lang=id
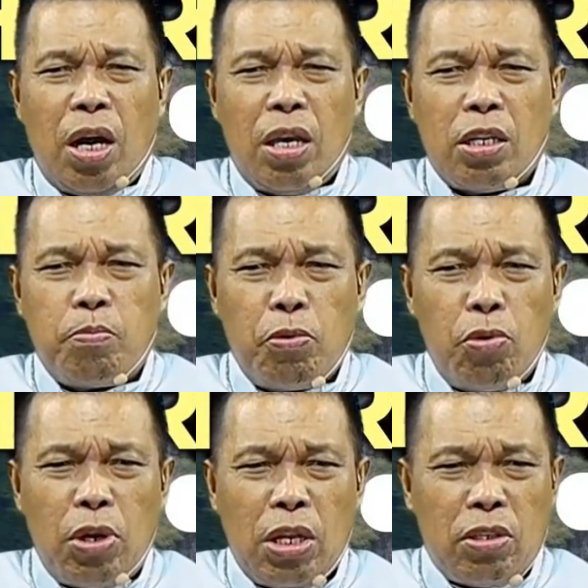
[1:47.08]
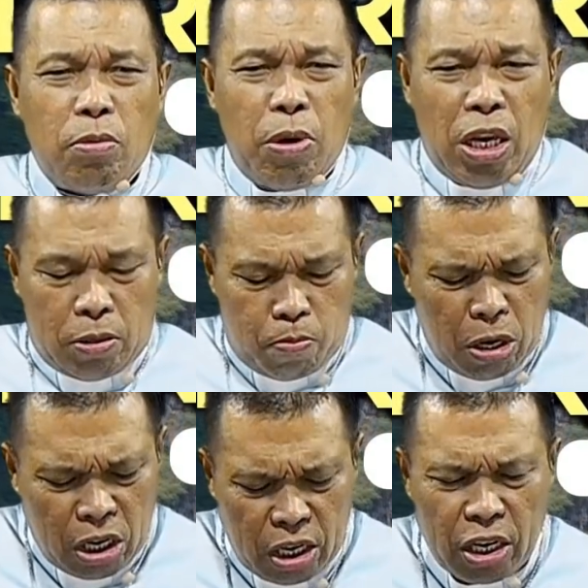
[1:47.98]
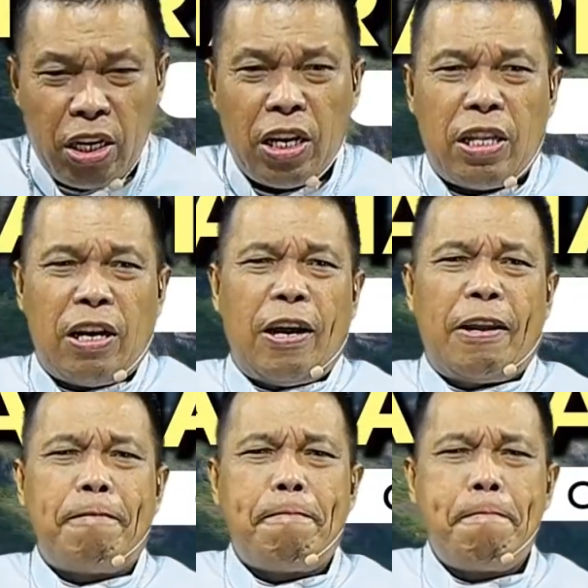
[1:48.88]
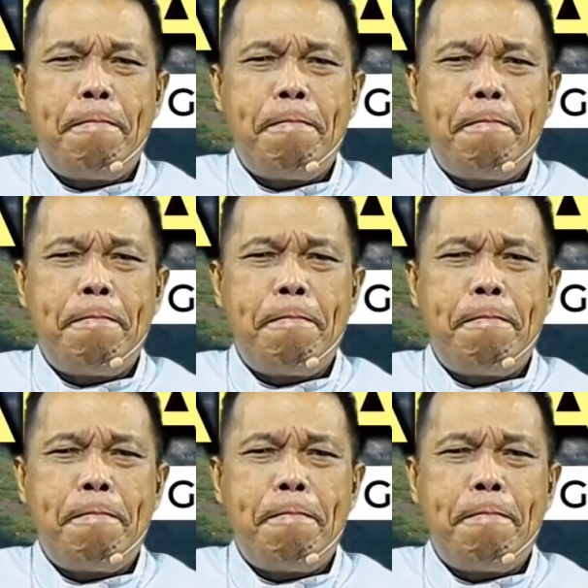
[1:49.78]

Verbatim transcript: ayat 10 dan 11 begini dikatakan.